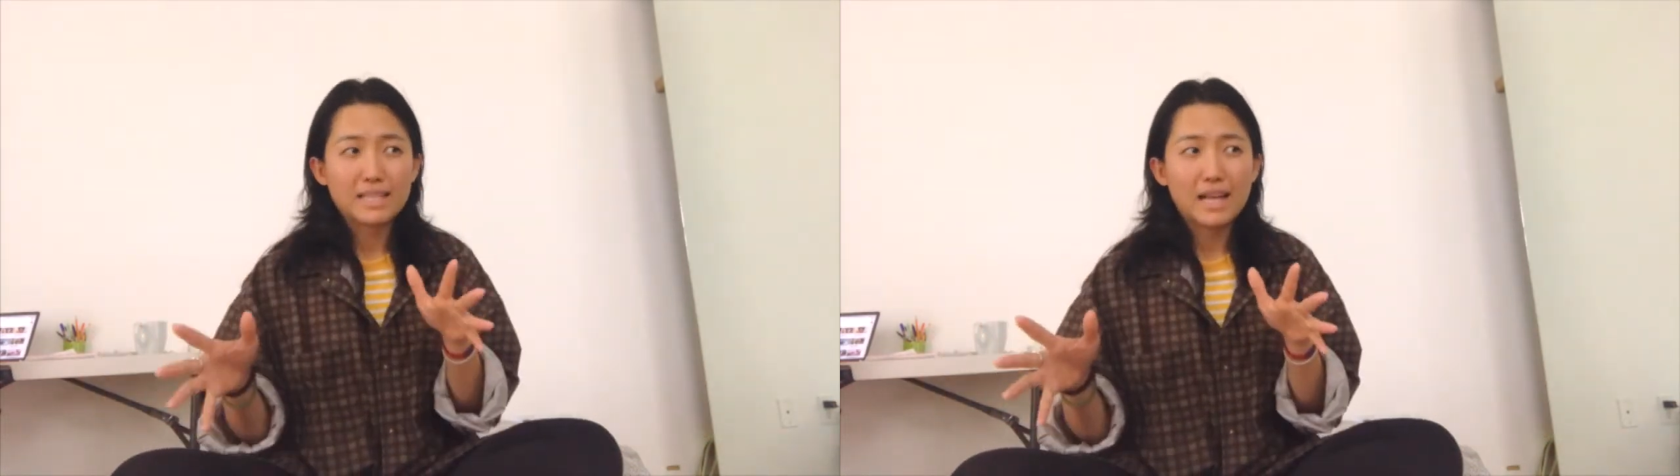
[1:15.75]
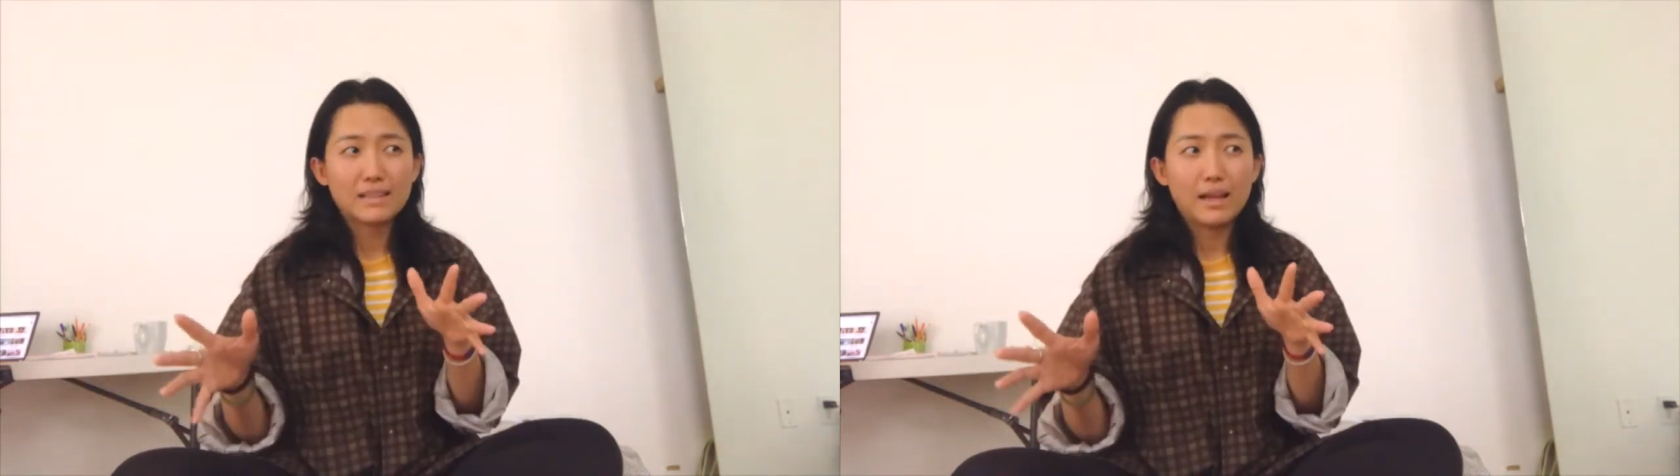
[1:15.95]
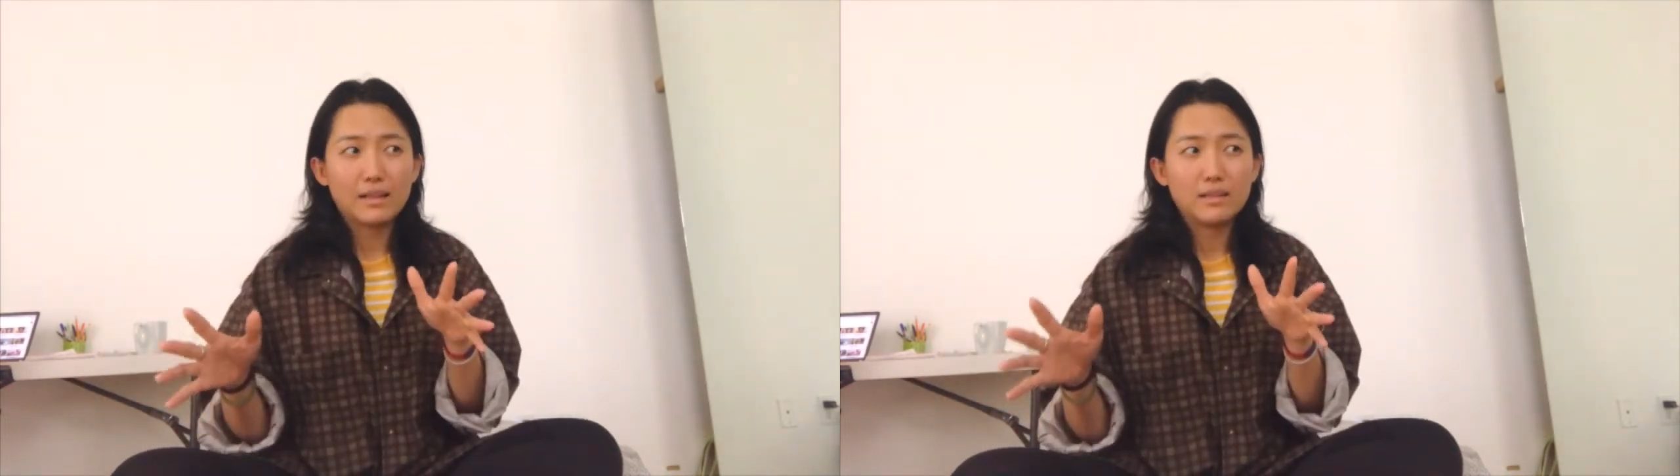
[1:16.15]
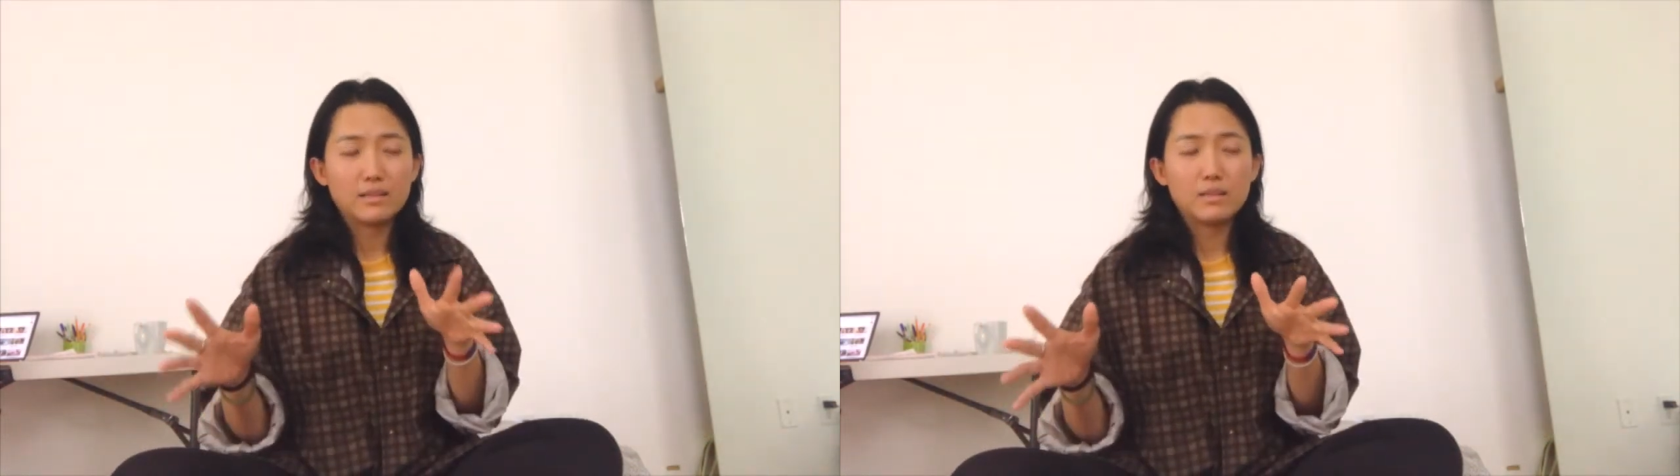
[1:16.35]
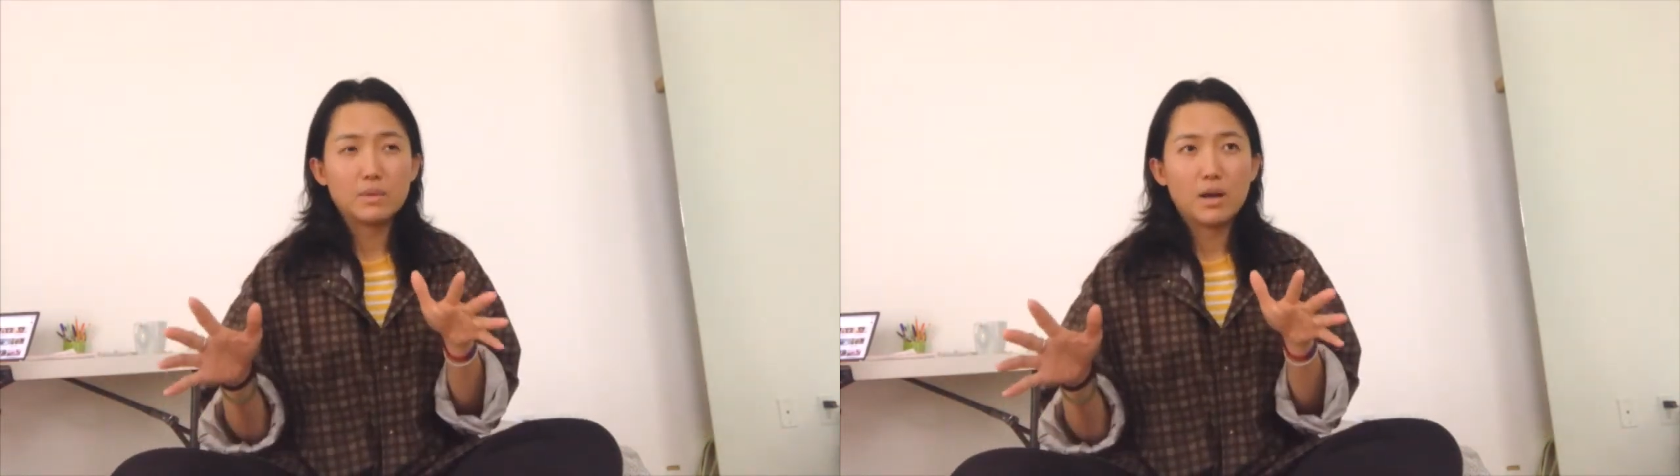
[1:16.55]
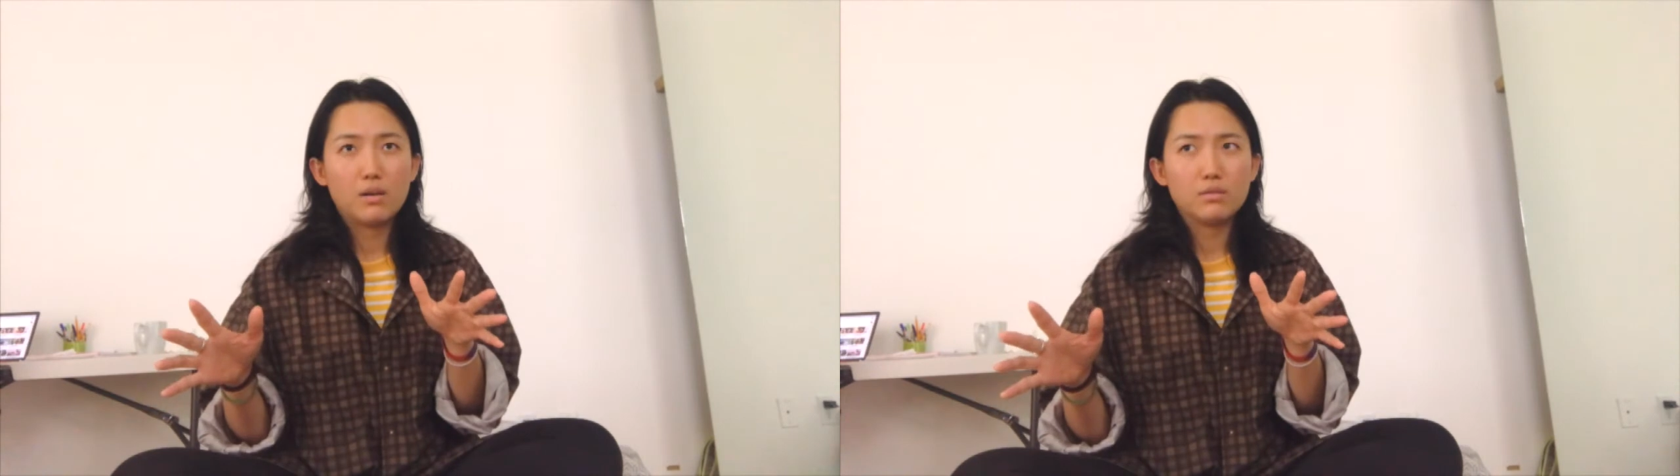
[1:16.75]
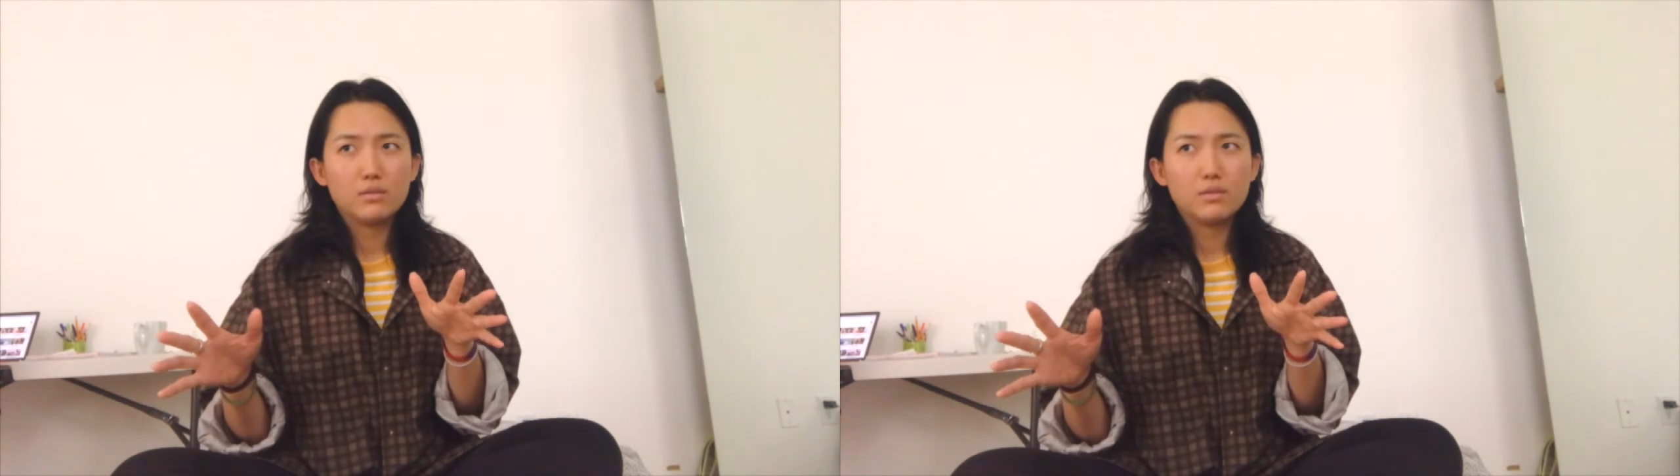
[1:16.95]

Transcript: 加达的机票，